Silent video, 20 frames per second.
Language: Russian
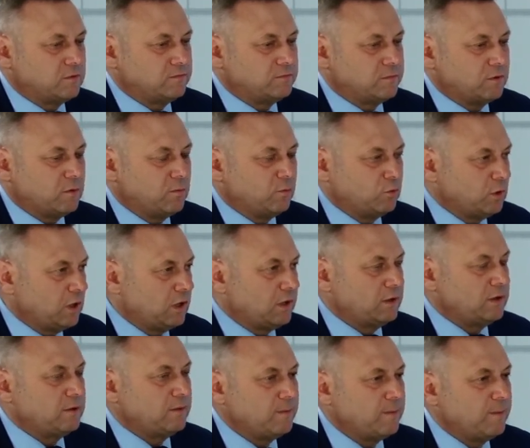
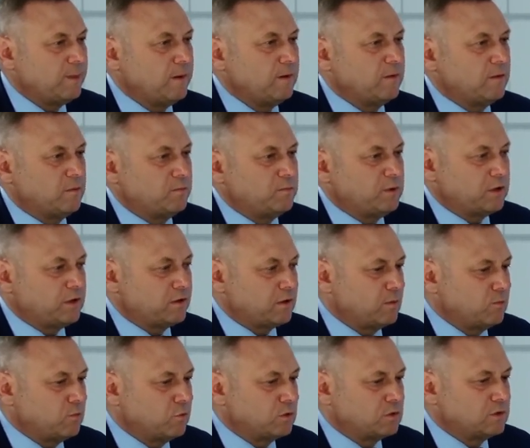коммунальной
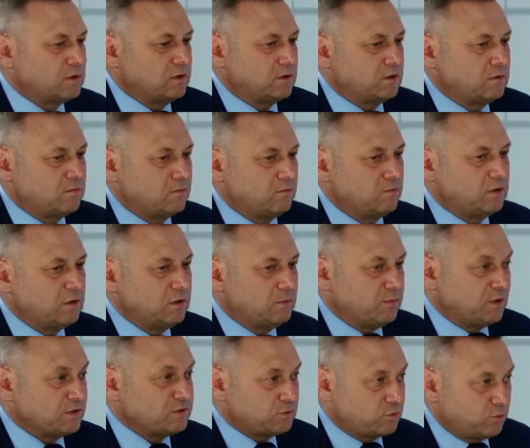переработки были
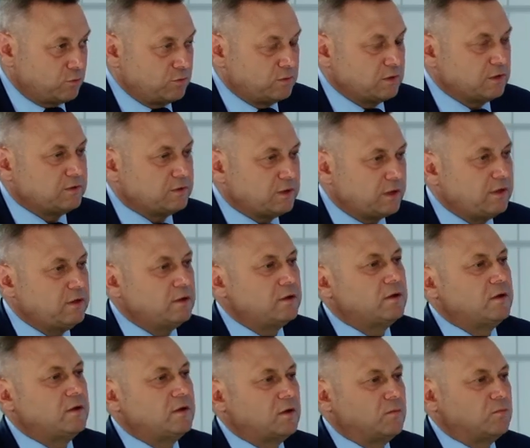построены три
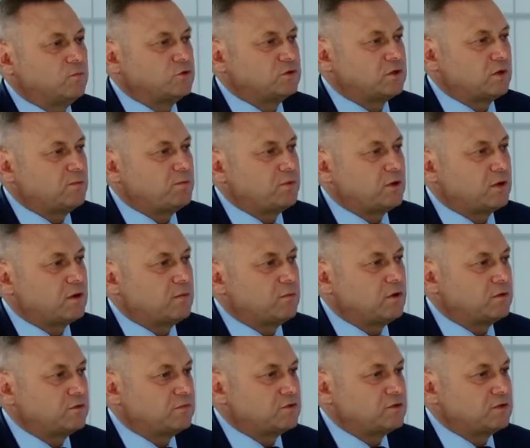
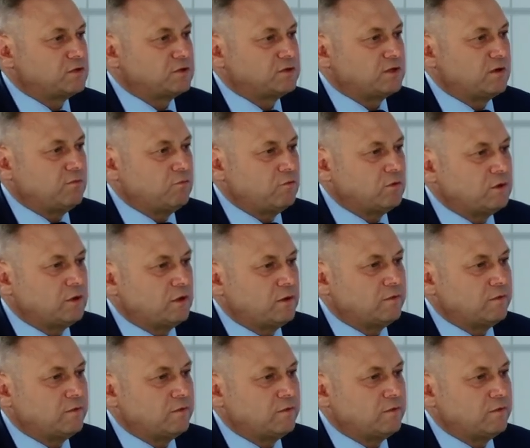мусороперерабатывающих завода